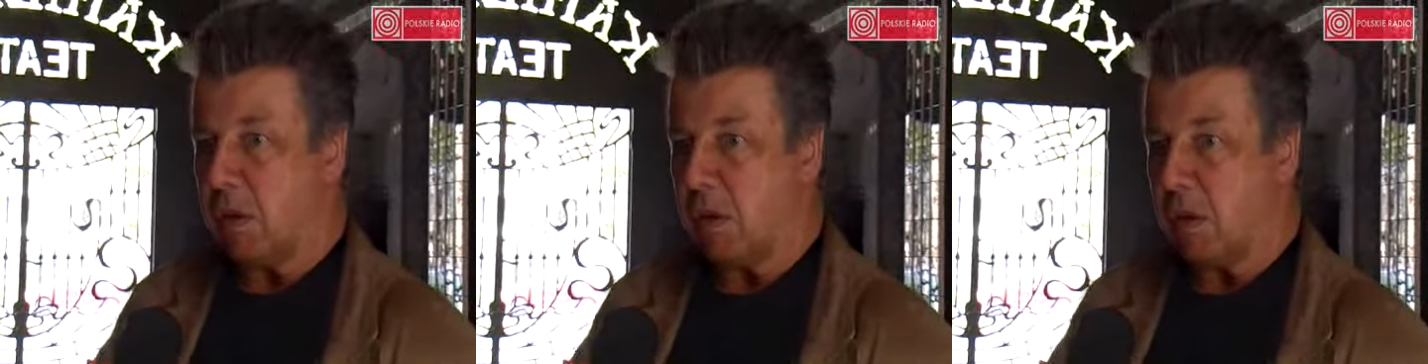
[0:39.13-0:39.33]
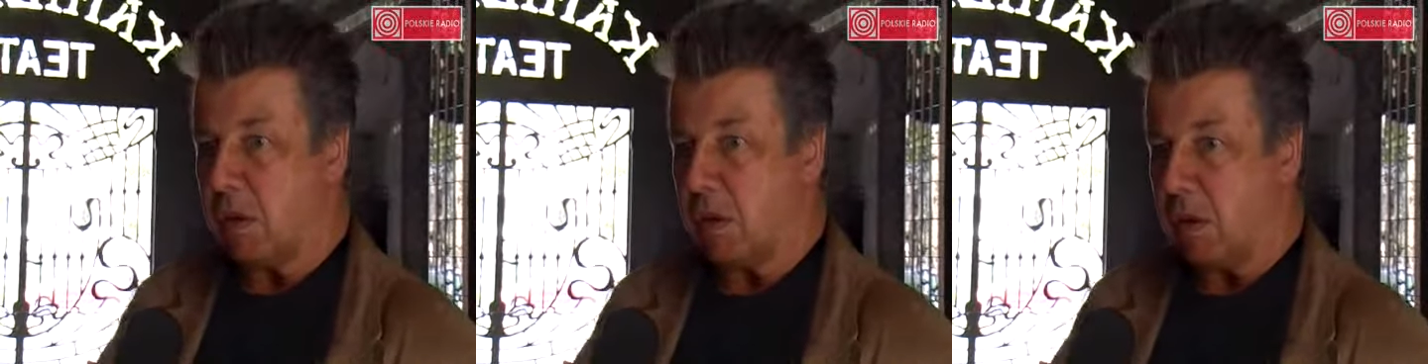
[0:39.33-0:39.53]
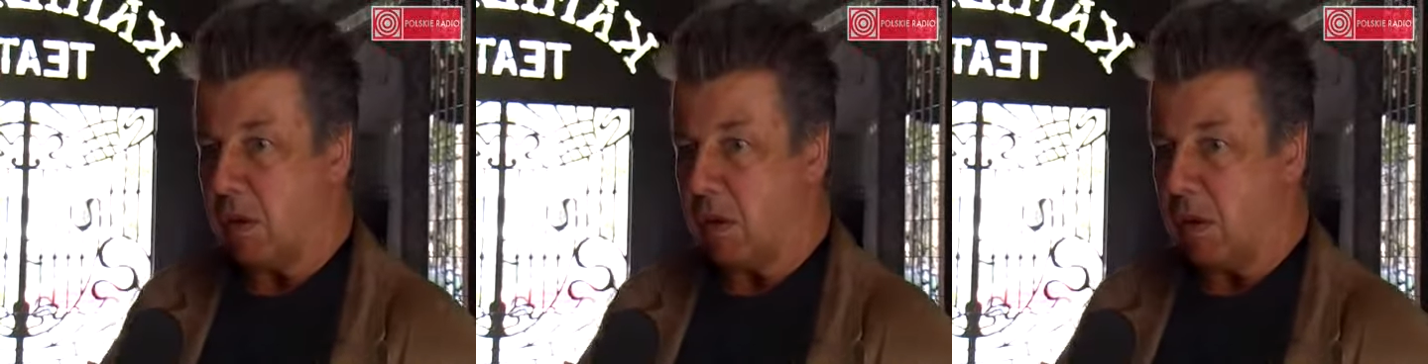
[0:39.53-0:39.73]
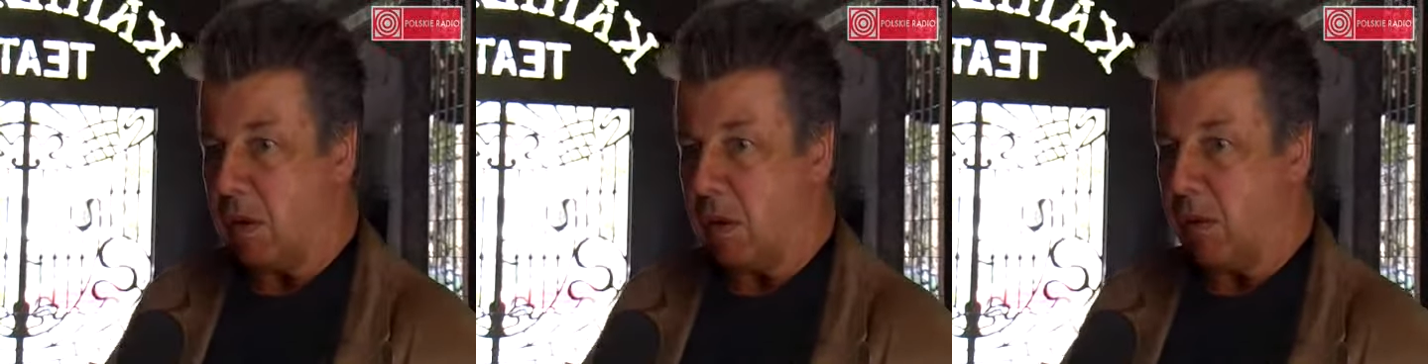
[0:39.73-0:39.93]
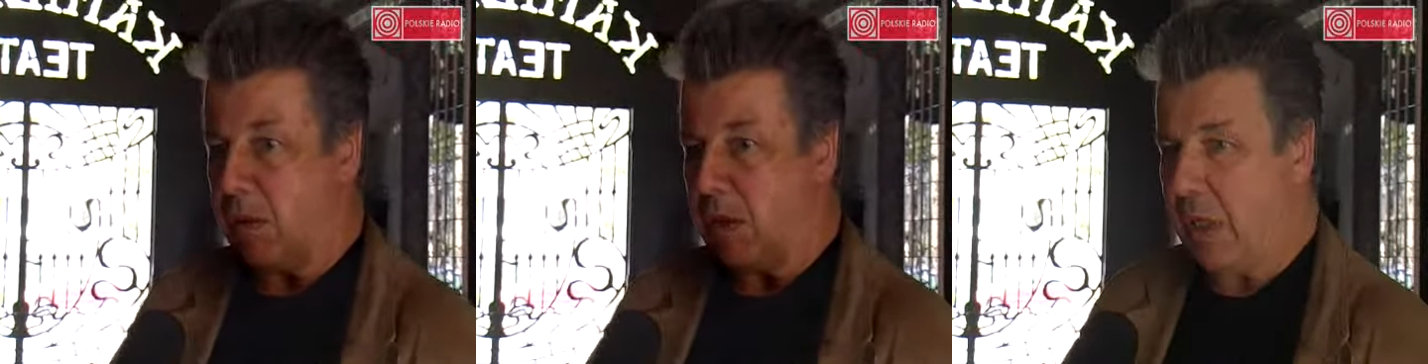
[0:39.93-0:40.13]
z
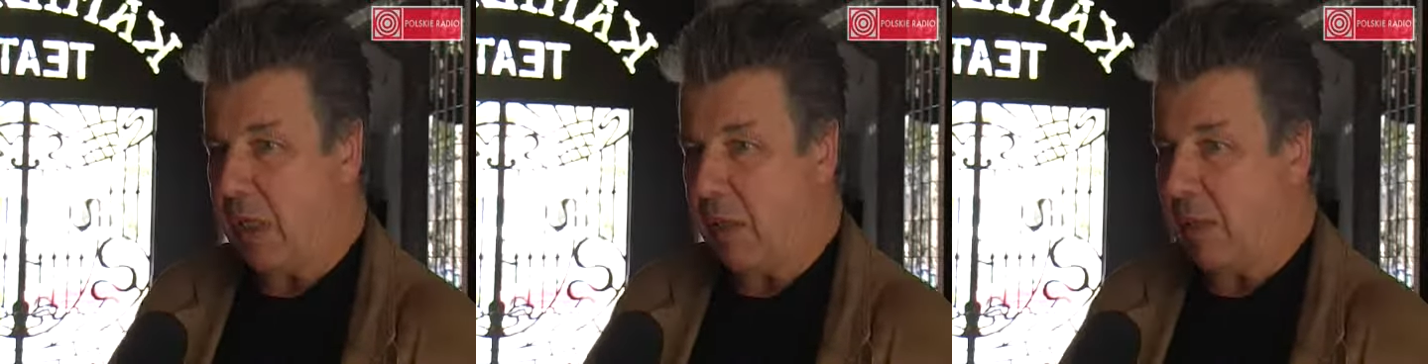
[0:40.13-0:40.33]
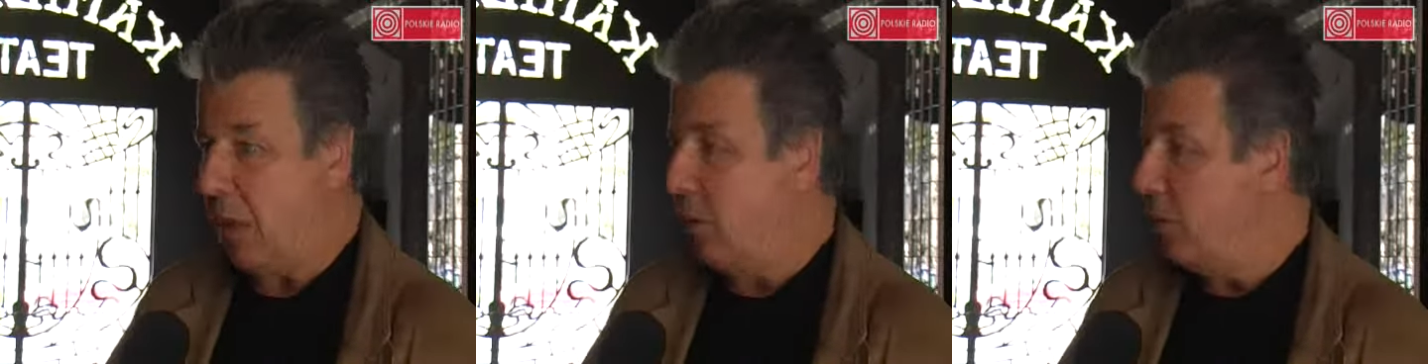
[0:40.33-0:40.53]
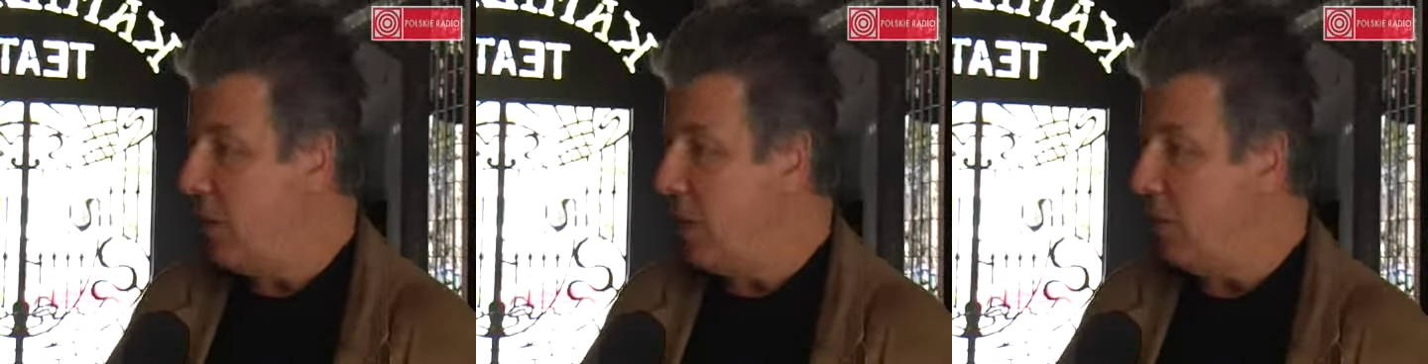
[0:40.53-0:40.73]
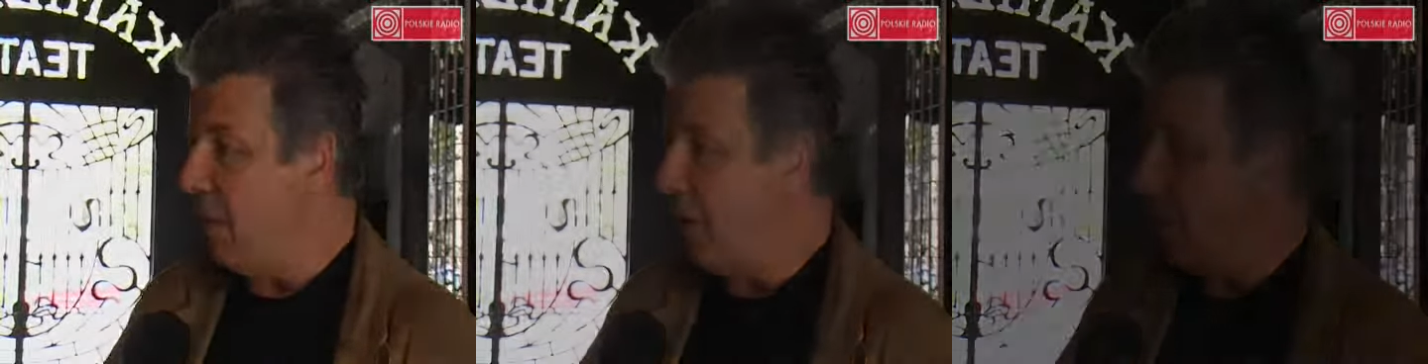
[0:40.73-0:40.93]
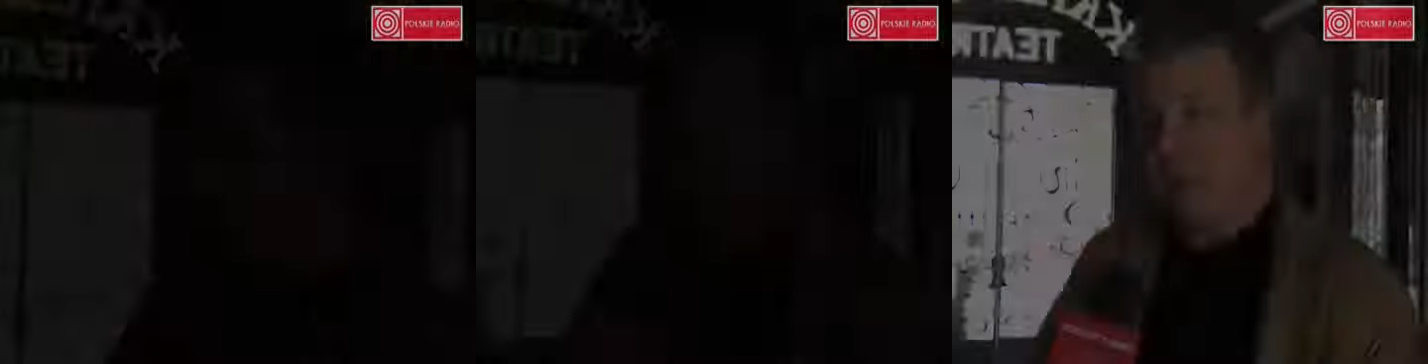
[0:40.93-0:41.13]
którym się chyba lubimy.